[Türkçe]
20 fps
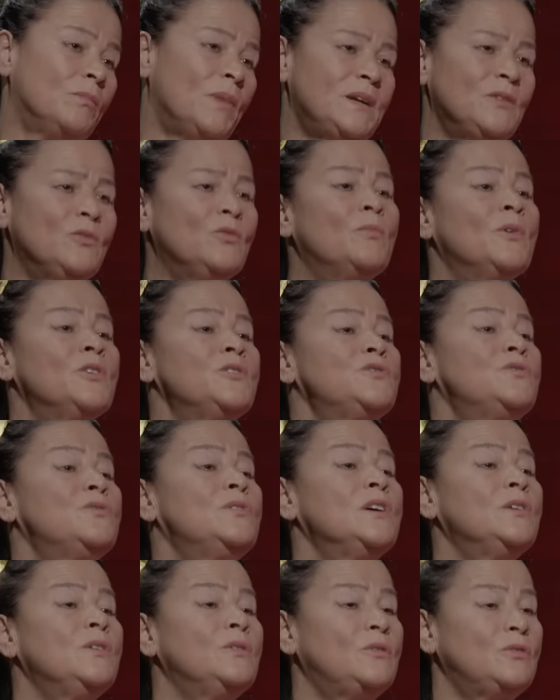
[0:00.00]
Beni guma
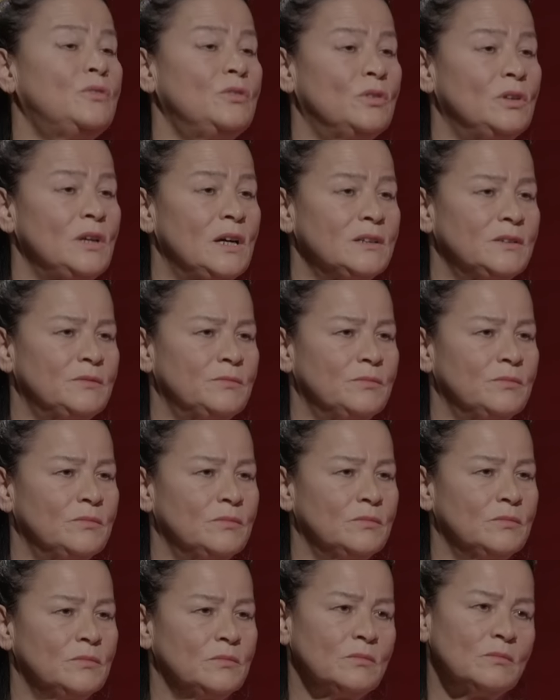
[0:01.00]
üstüne götürüyorlar.
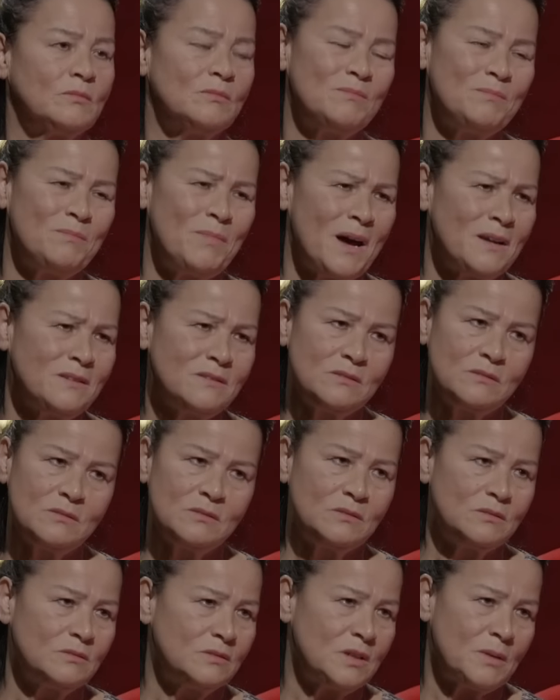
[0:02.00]
Ben
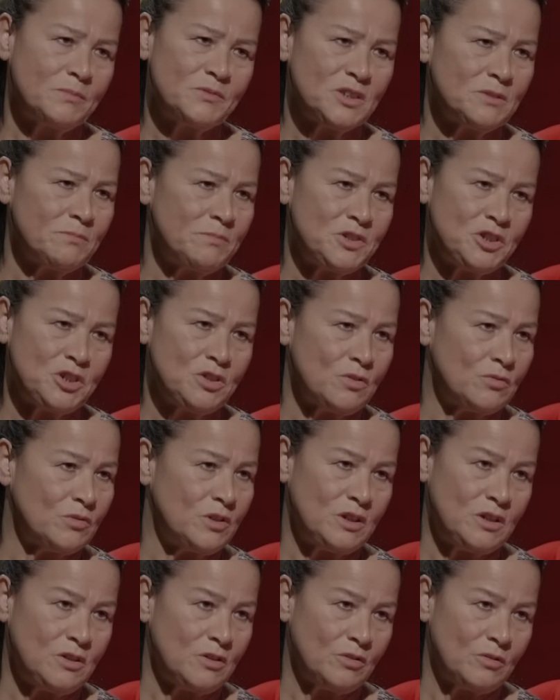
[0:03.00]
yapacak bir şey yok
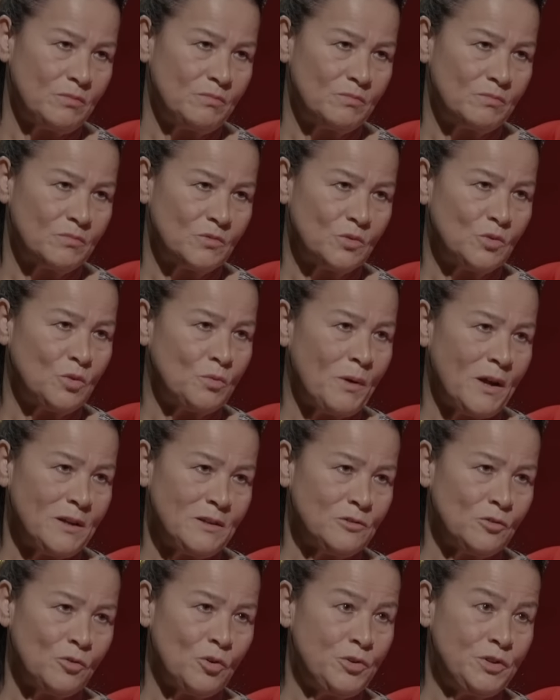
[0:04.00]
gidiyorum.
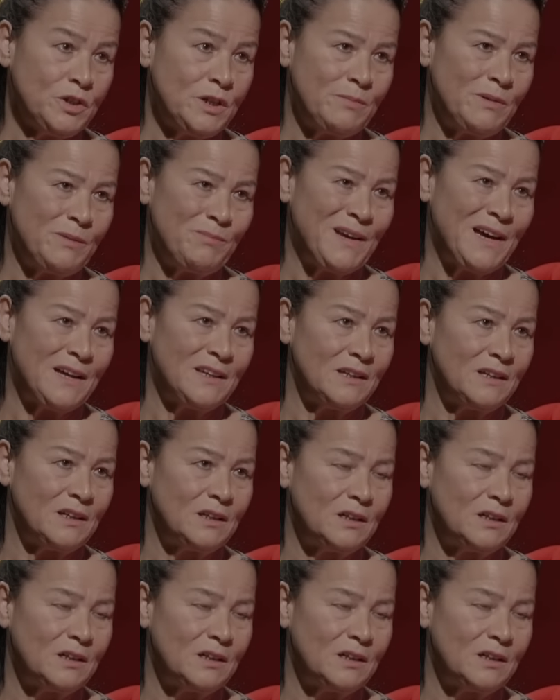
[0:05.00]
Kurbanlık koyun gibiyim yani.